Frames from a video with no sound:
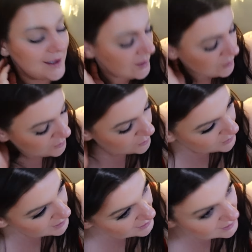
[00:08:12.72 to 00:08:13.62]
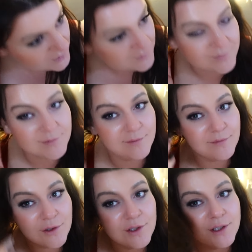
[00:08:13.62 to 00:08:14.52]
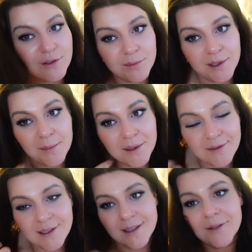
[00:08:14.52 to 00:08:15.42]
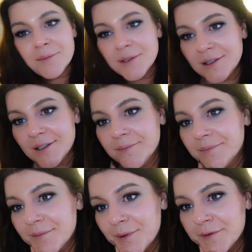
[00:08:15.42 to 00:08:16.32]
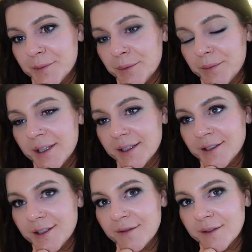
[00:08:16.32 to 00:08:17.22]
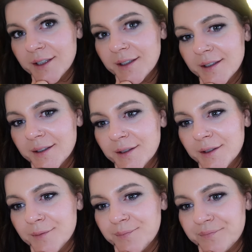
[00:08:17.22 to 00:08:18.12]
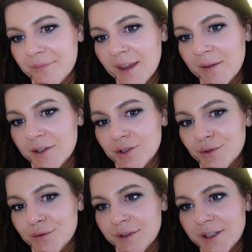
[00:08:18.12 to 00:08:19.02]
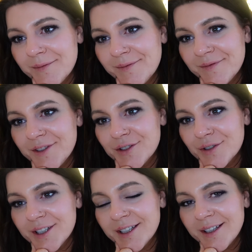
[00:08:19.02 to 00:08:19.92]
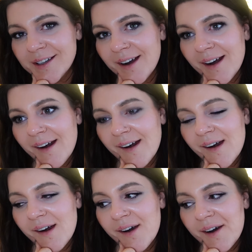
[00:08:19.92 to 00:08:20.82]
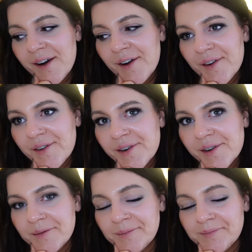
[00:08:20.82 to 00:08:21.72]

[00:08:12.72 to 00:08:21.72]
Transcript: Albo Muminki. Włączcie sobie, naprawdę zarąbiście powspominać dawne wieczorówki, wieczorynki. O.